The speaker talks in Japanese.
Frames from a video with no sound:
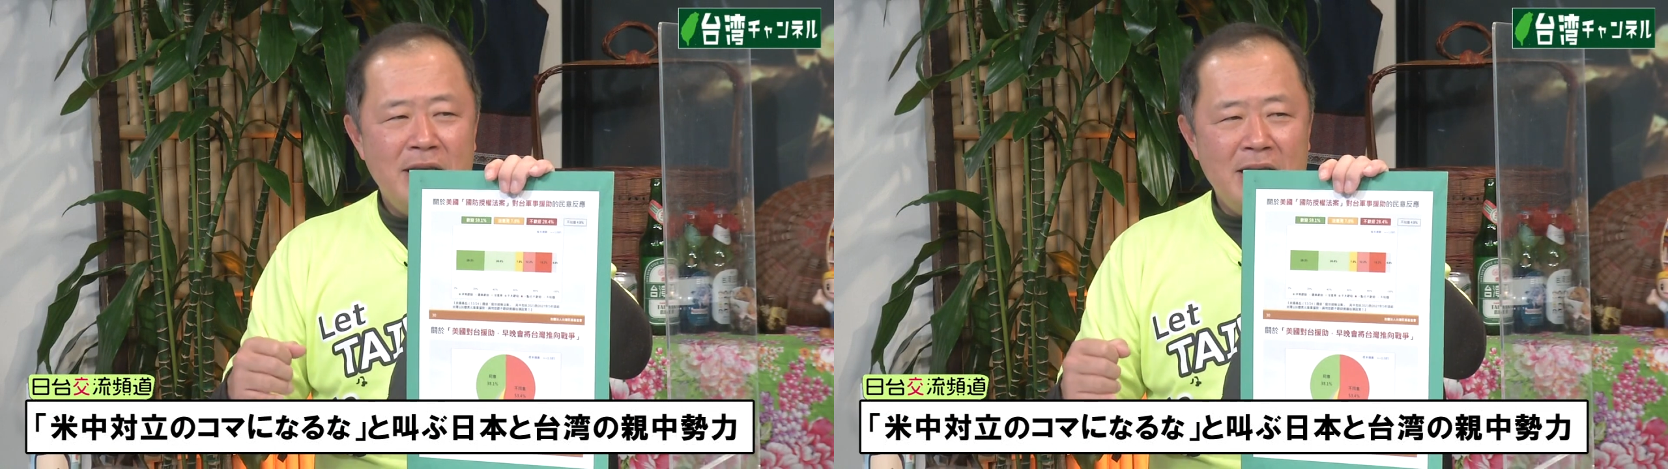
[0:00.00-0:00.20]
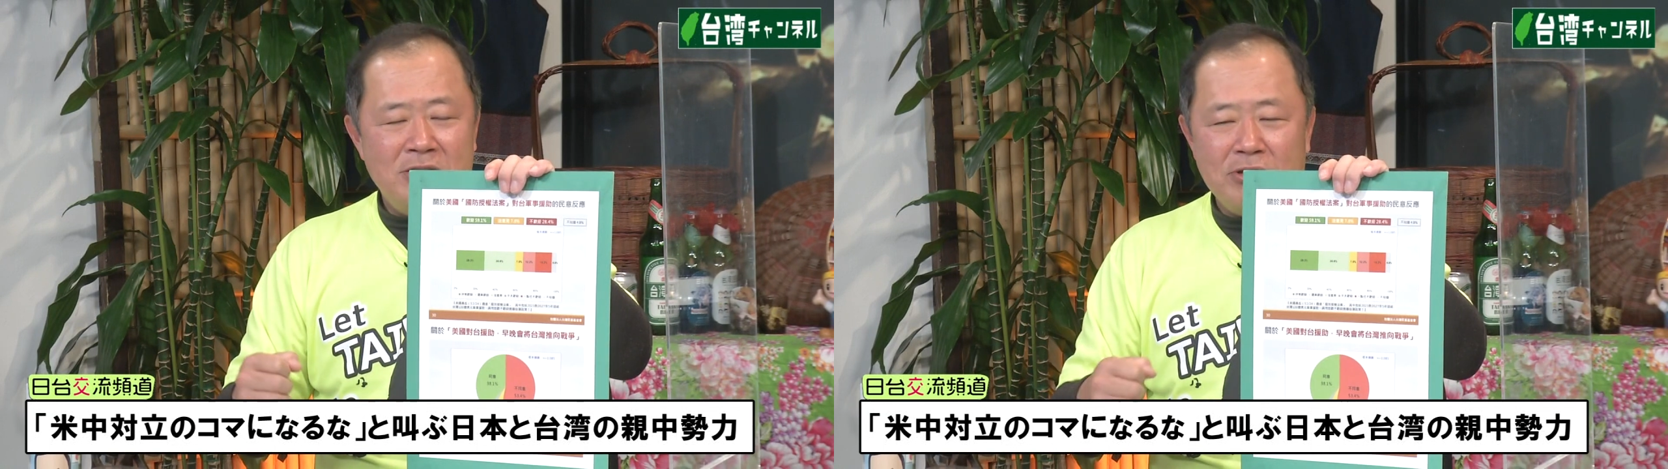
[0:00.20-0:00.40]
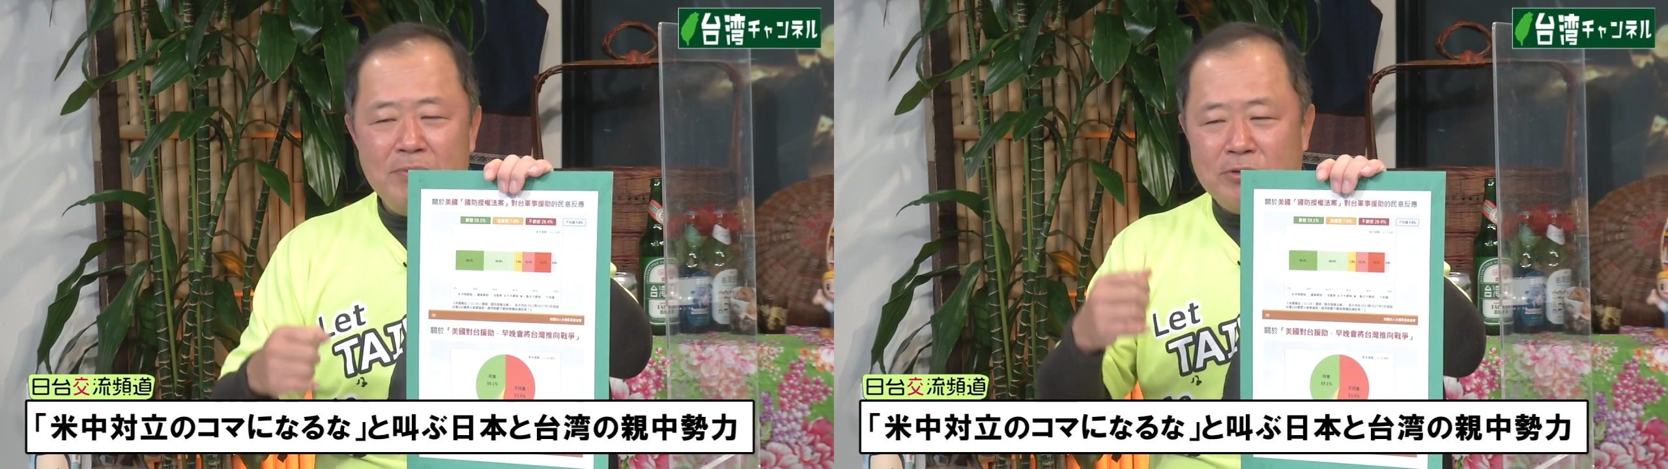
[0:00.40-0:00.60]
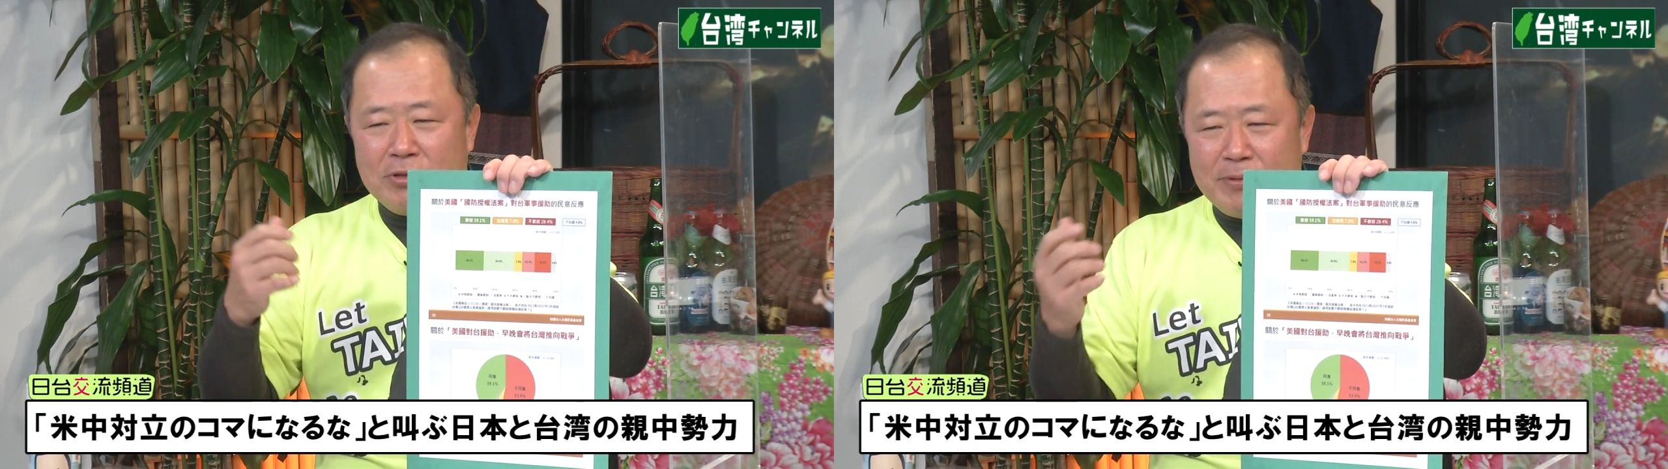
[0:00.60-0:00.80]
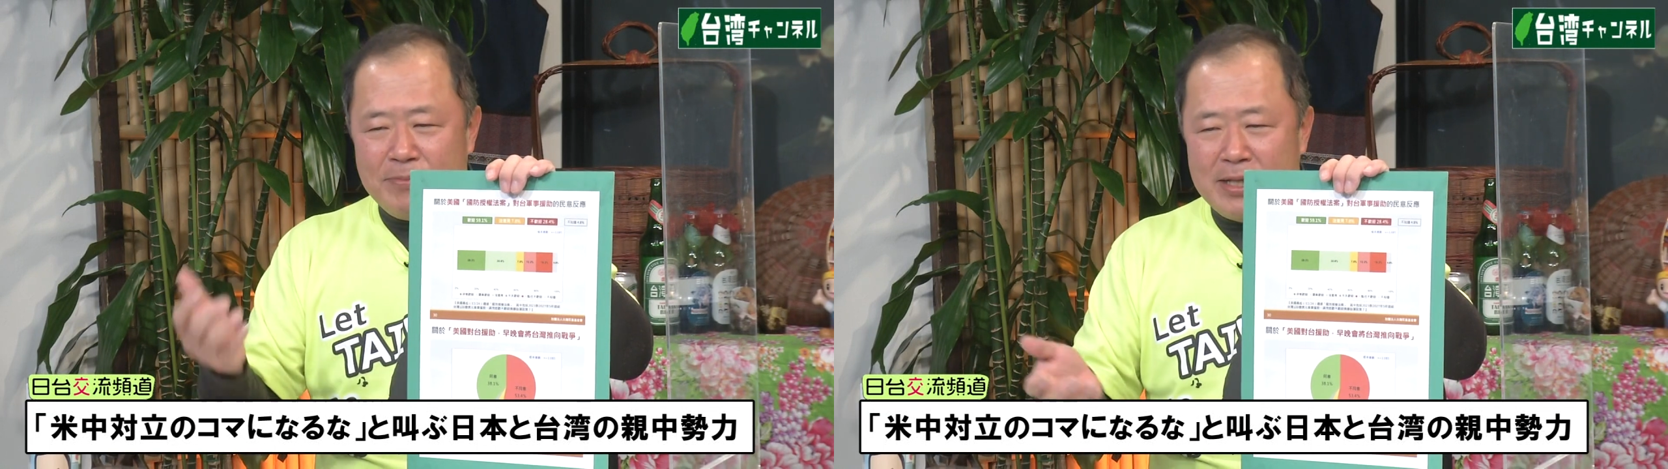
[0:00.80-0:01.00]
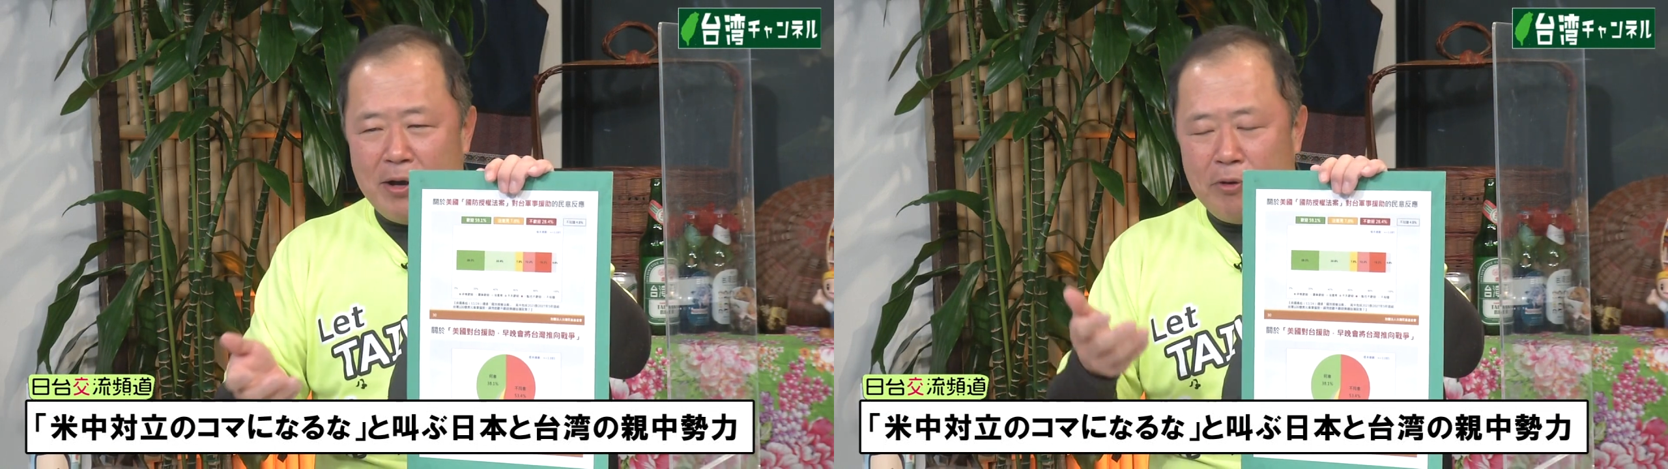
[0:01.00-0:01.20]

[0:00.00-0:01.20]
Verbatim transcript: 一生懸命するって、みんな